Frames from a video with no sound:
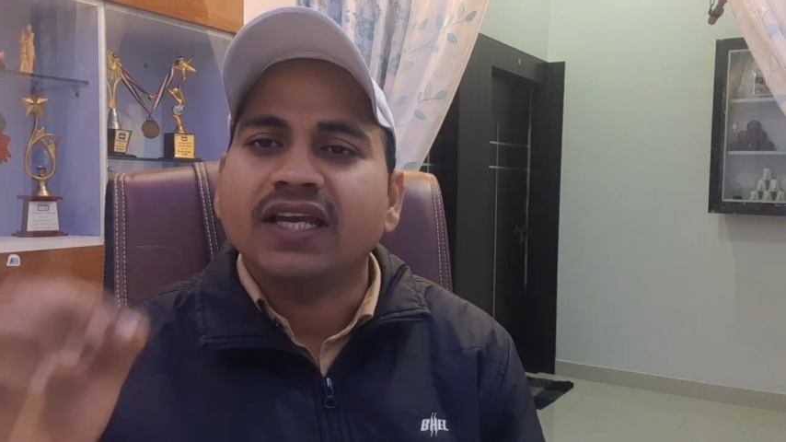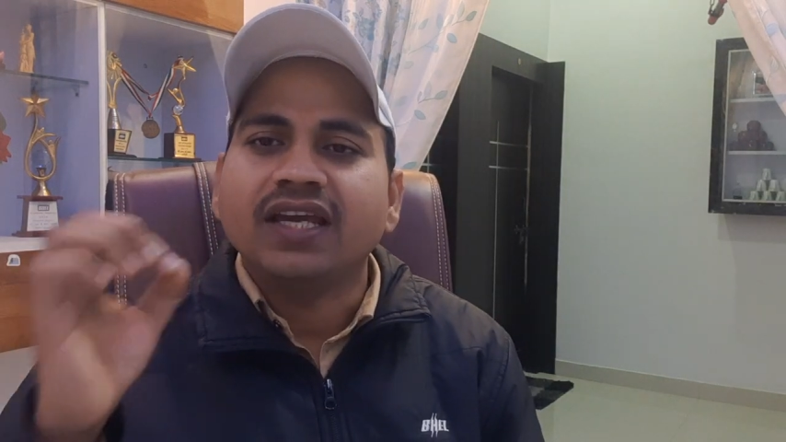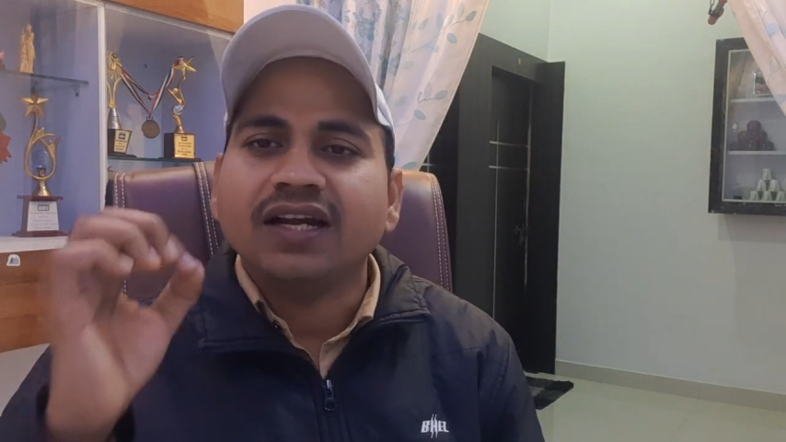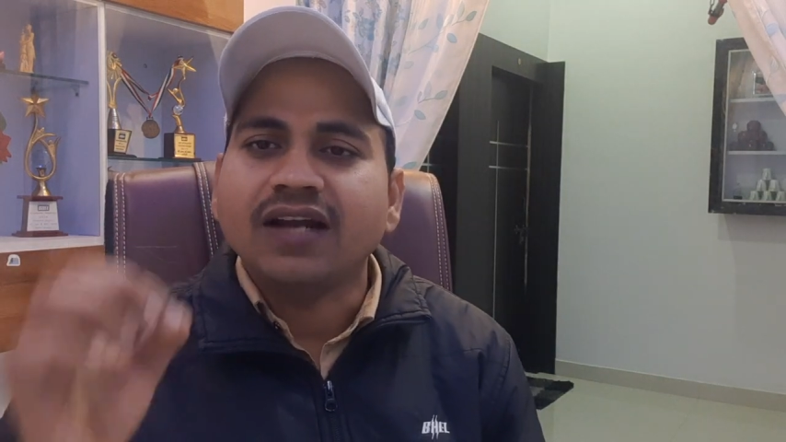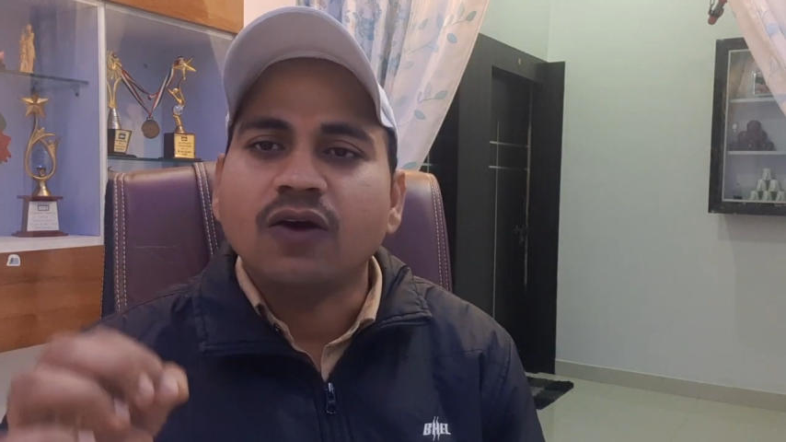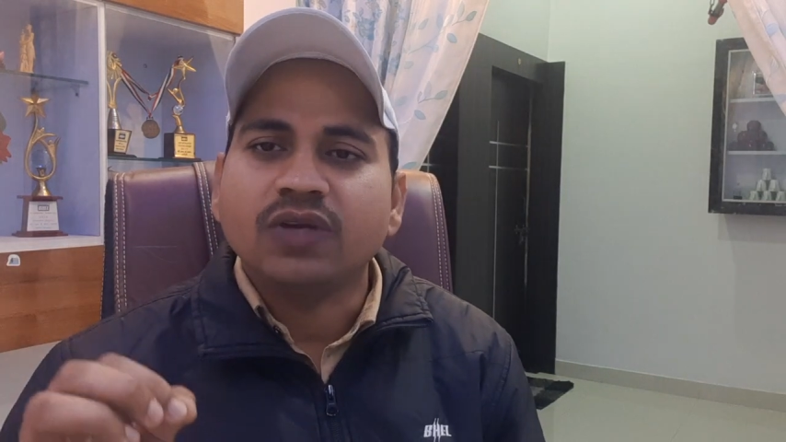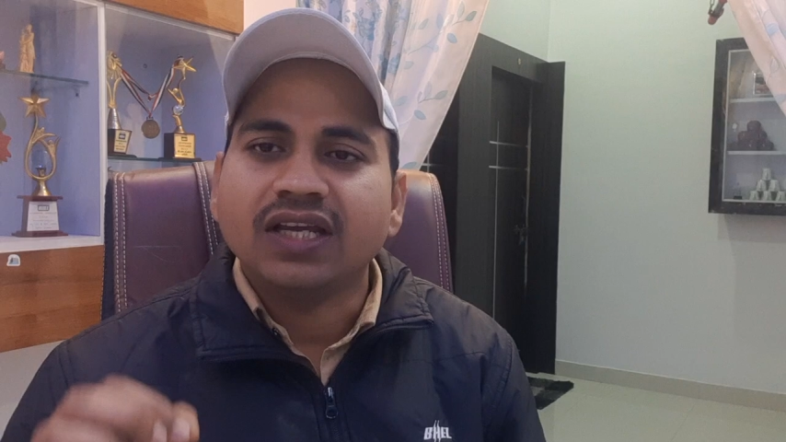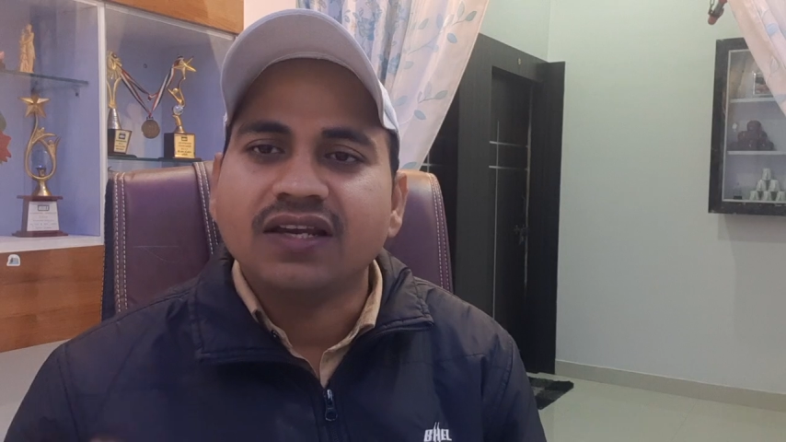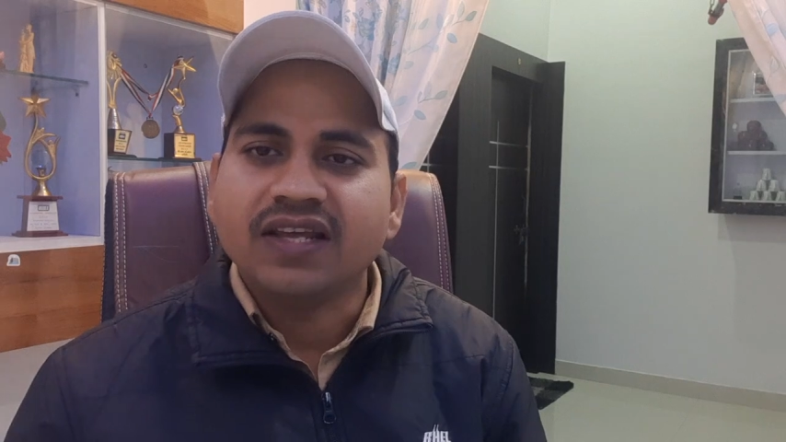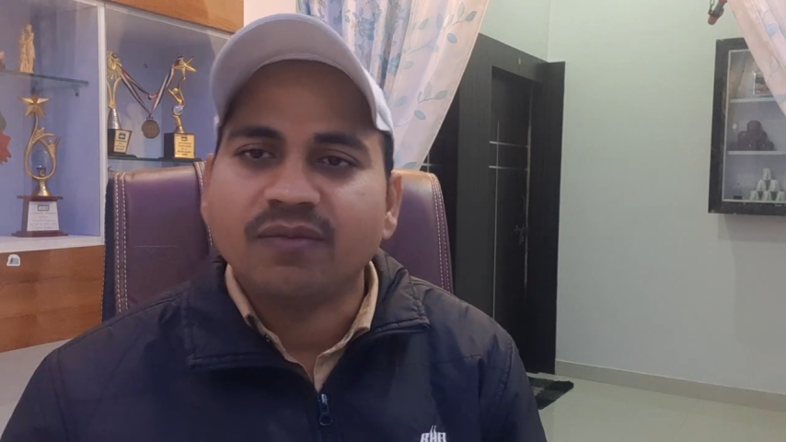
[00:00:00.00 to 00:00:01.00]
एक डाउट ये
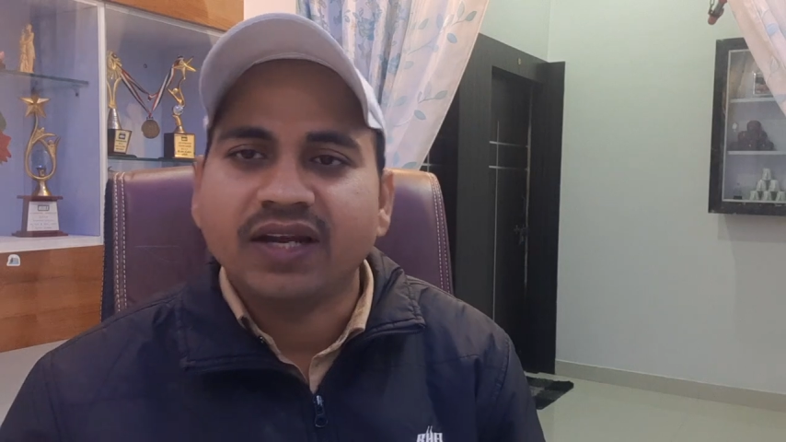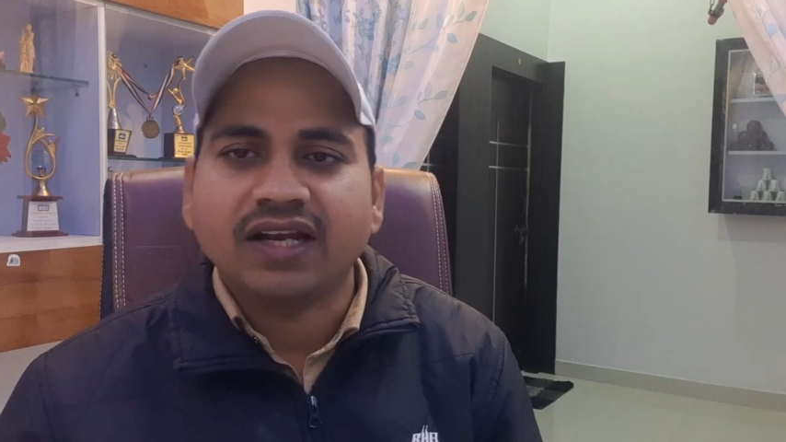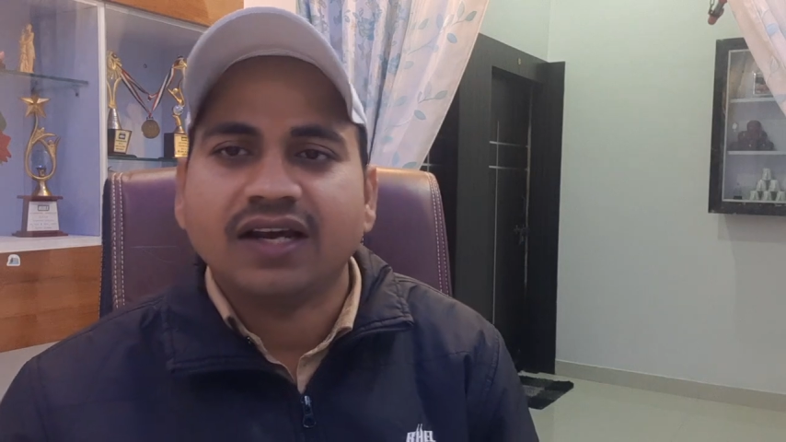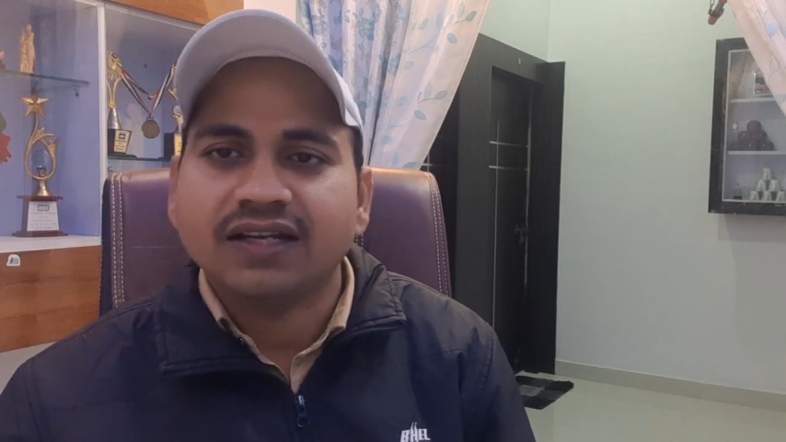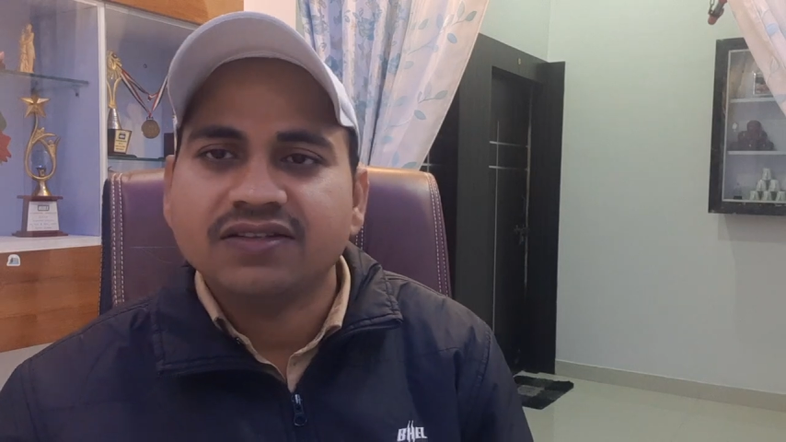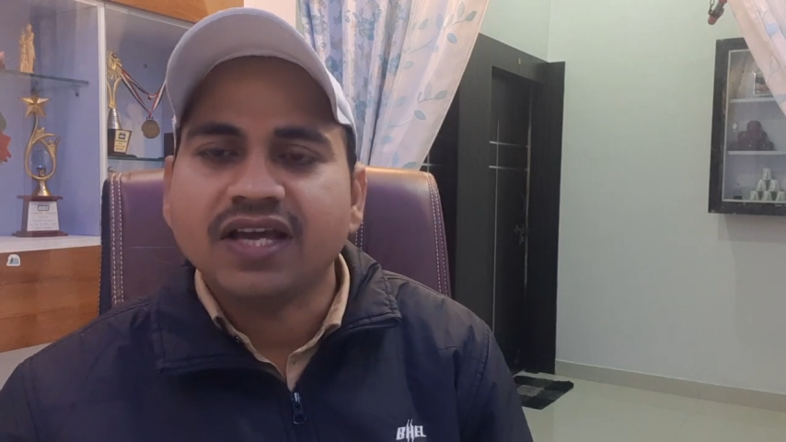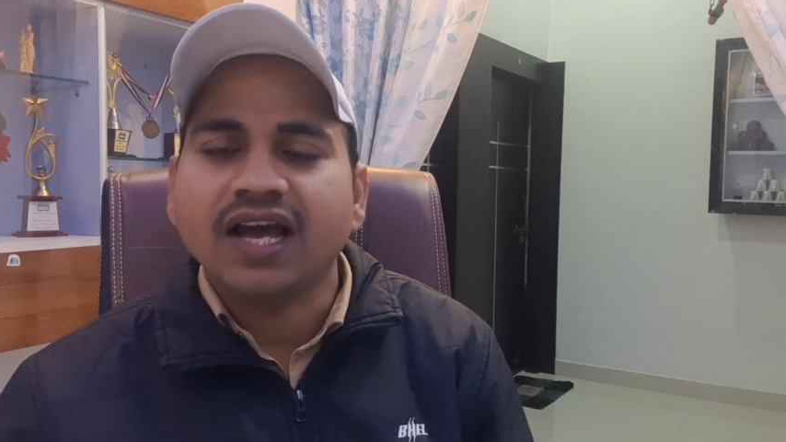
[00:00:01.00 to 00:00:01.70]
क्लियर मैंने कर दिया